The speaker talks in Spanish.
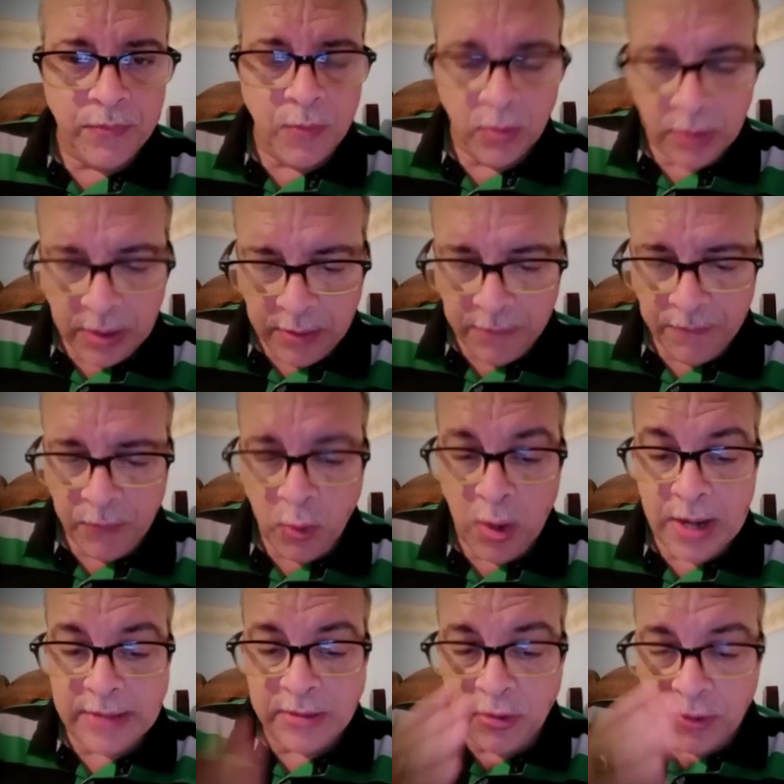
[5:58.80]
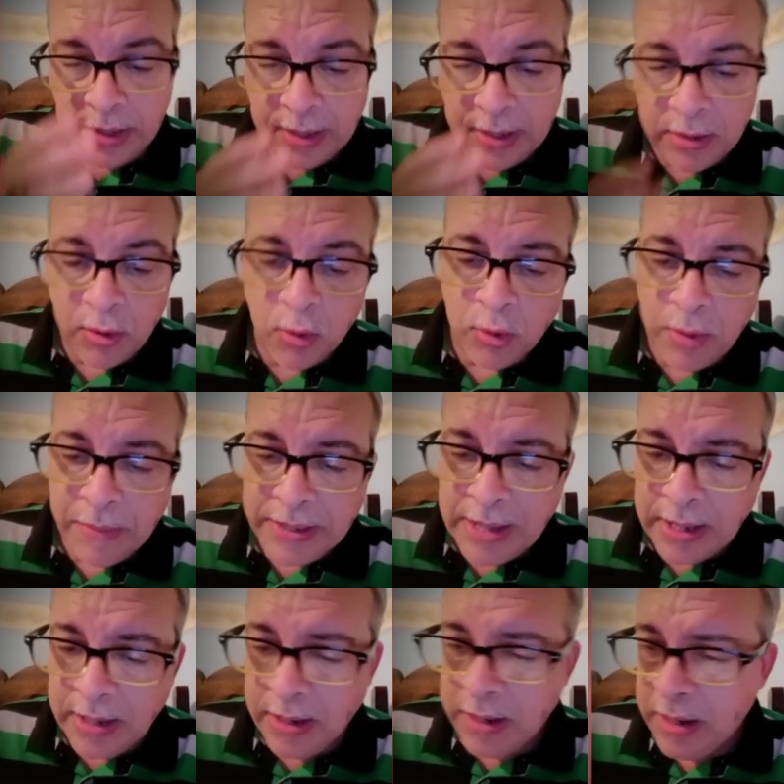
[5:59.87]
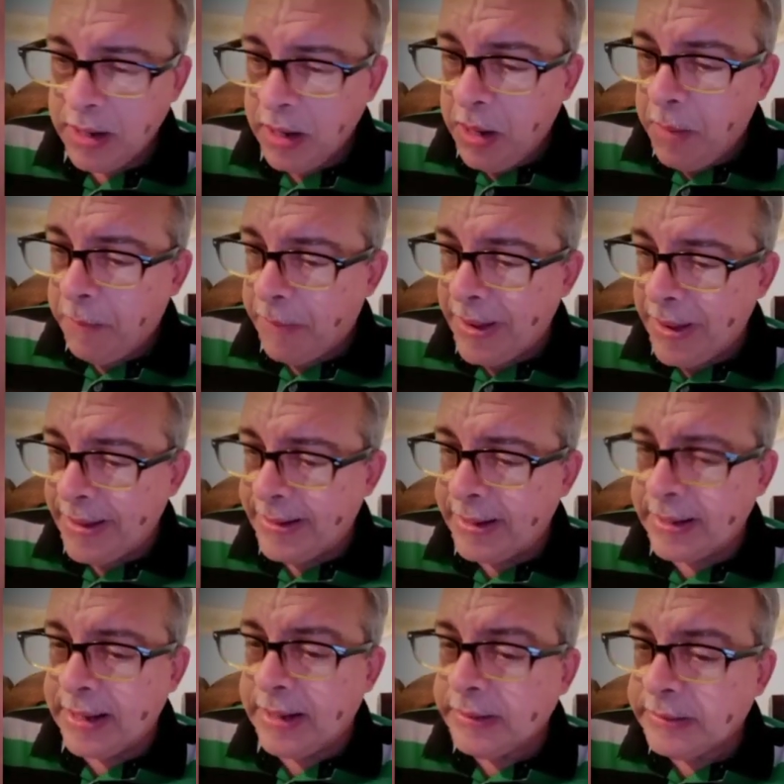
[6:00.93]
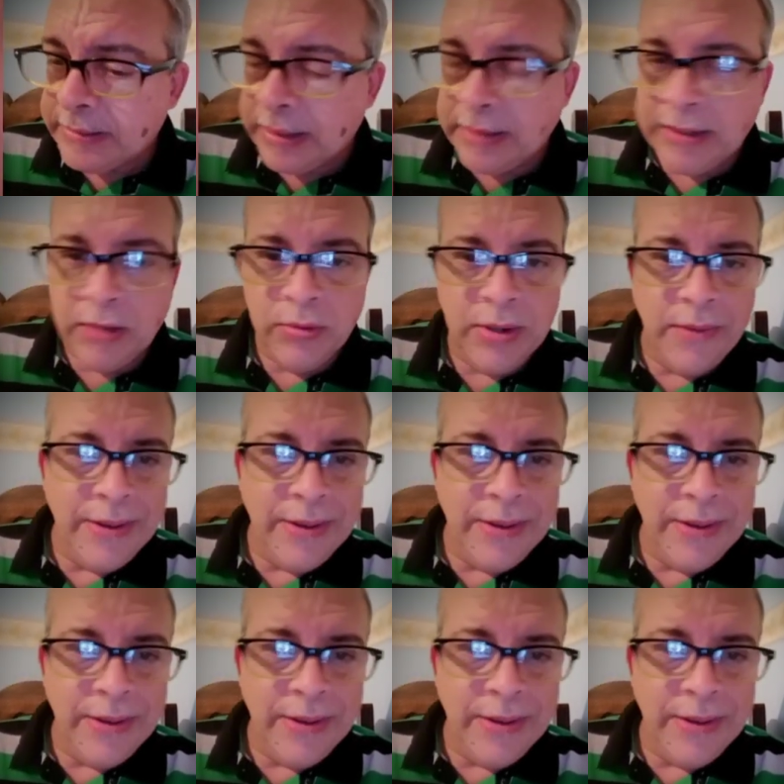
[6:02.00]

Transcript: ¿ok? ahora se nos ve el logro de mañana para garantizar ya de una